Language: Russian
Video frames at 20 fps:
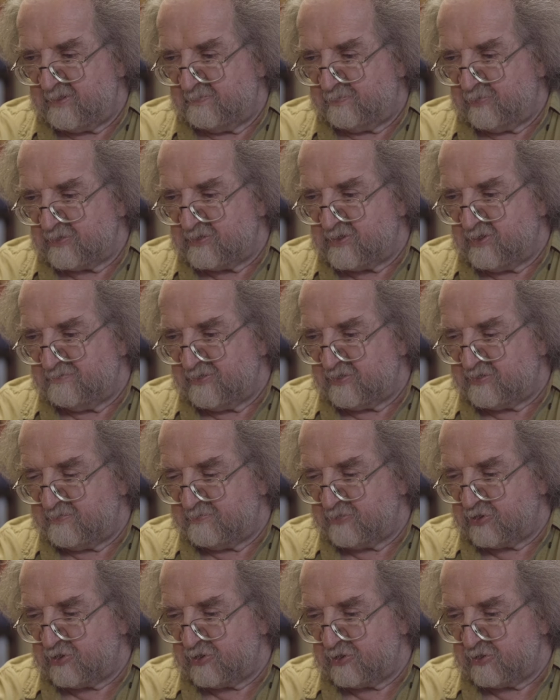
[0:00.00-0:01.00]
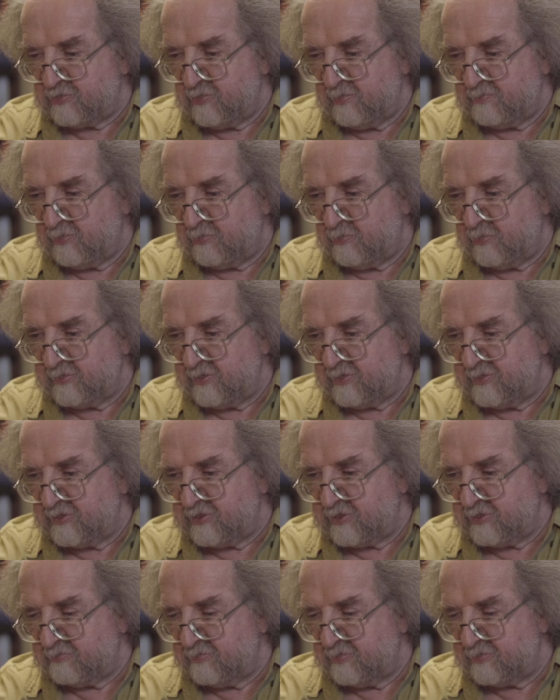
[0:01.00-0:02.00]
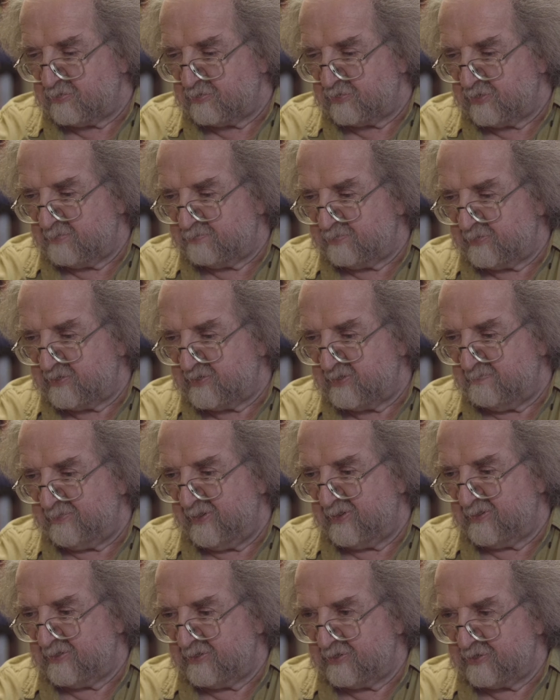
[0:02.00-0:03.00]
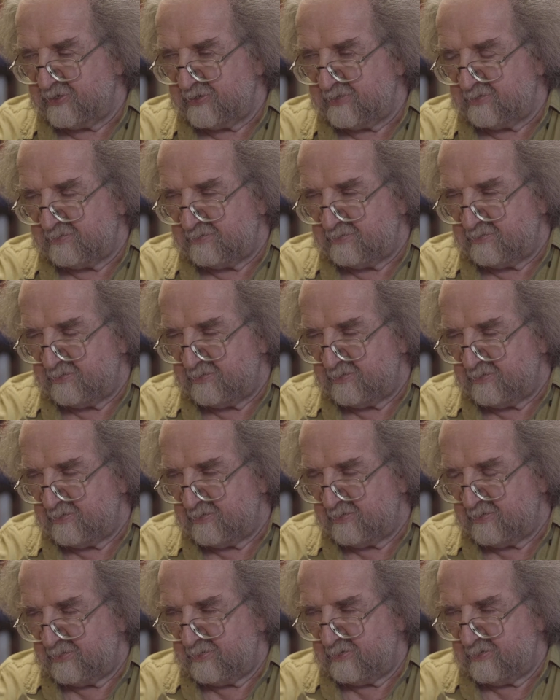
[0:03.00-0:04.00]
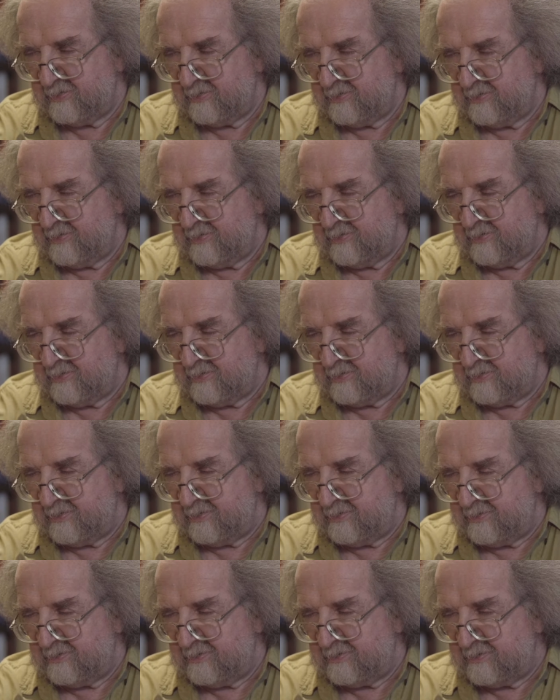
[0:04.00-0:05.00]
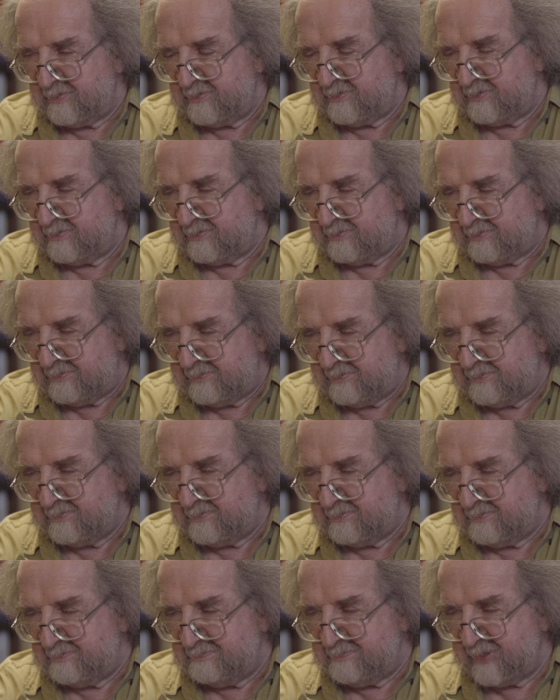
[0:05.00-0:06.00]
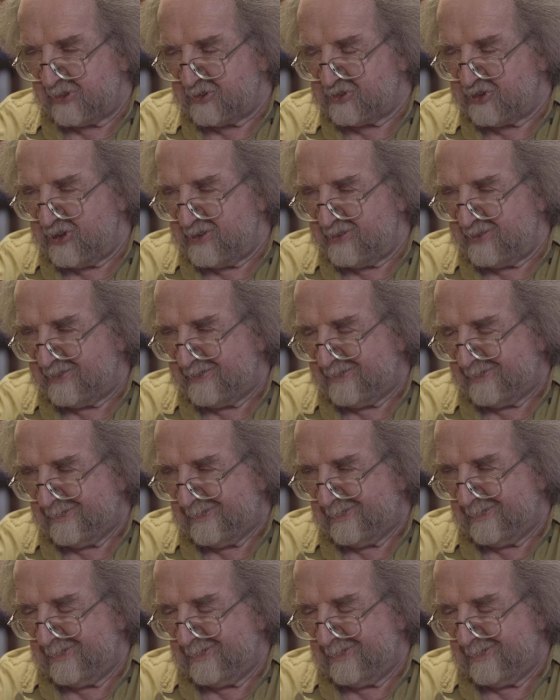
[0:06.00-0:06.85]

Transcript: После 1986 года началось уже постепенное же э, брожение,